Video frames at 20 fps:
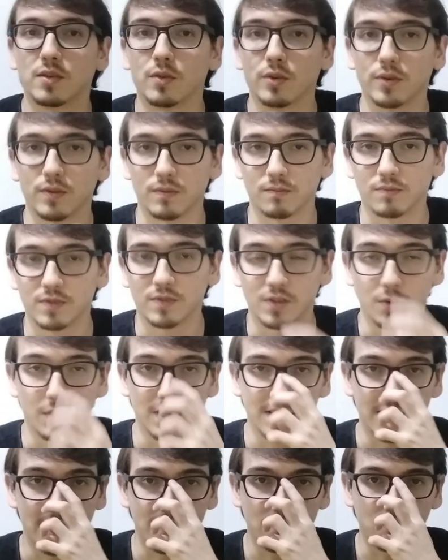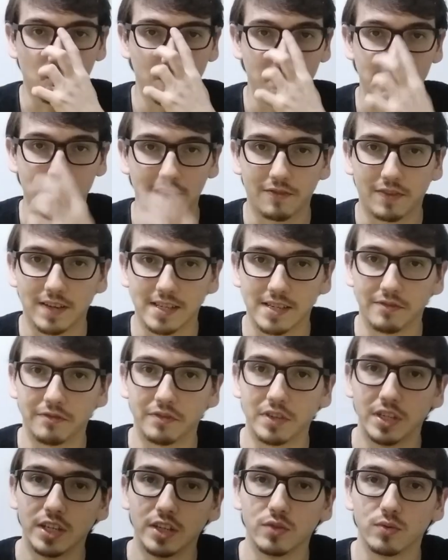Quando, se eu quisesse começar a fazer
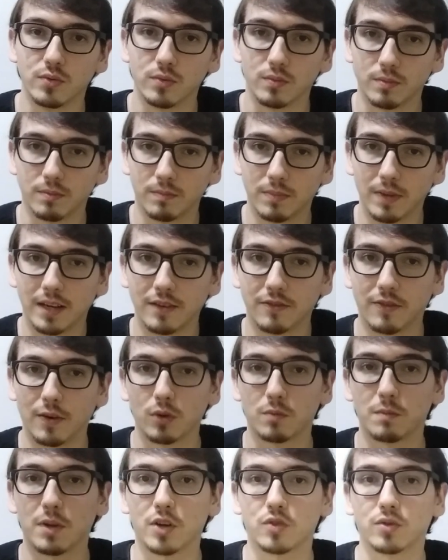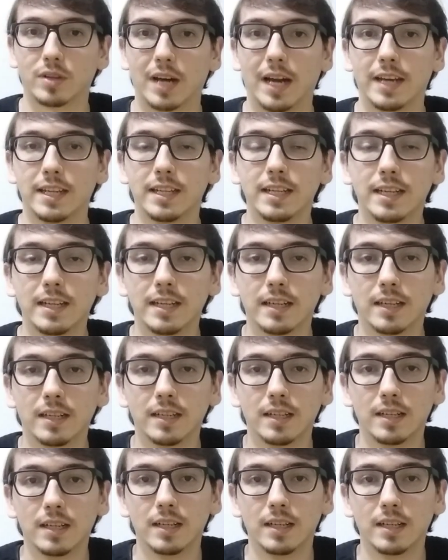vídeo, ele falou que me ajudaria.